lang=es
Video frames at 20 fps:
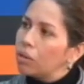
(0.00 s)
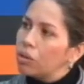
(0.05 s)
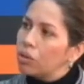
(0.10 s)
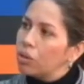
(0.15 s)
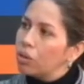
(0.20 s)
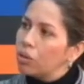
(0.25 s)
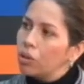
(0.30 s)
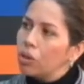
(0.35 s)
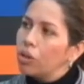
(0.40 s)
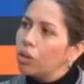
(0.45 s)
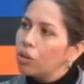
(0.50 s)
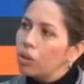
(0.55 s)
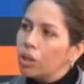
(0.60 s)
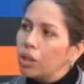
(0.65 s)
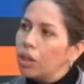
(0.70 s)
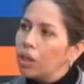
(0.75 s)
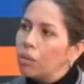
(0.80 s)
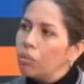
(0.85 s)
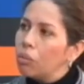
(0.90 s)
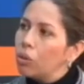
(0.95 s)
Nosotros no
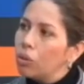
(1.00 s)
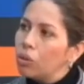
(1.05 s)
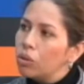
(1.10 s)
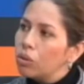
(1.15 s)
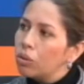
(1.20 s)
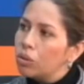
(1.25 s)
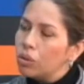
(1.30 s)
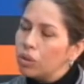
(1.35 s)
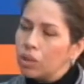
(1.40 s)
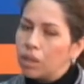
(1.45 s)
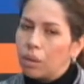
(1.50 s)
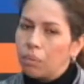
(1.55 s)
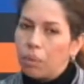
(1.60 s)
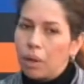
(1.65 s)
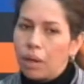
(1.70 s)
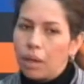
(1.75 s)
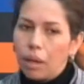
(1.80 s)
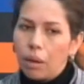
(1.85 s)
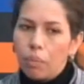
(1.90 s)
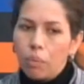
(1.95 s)
tenemos
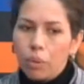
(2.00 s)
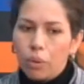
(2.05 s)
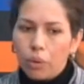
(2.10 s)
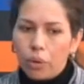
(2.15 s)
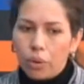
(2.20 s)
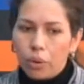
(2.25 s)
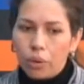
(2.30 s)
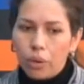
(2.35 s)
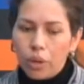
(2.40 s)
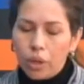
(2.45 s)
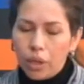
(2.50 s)
llamadas por,